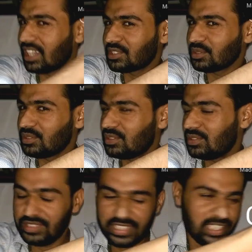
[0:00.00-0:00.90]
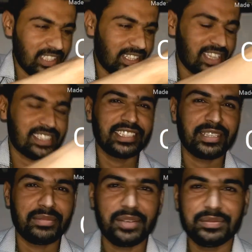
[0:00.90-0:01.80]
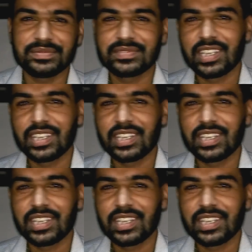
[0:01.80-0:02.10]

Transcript: क्या तो जी कैसे हैं तमाम